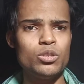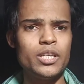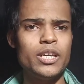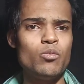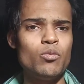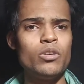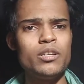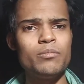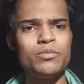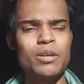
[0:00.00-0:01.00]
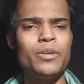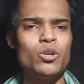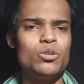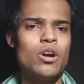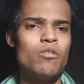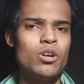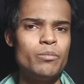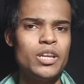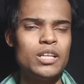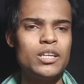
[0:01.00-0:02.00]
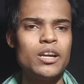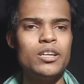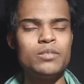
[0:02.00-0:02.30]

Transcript: थे उन्हें सभी को अवार्ड मिला था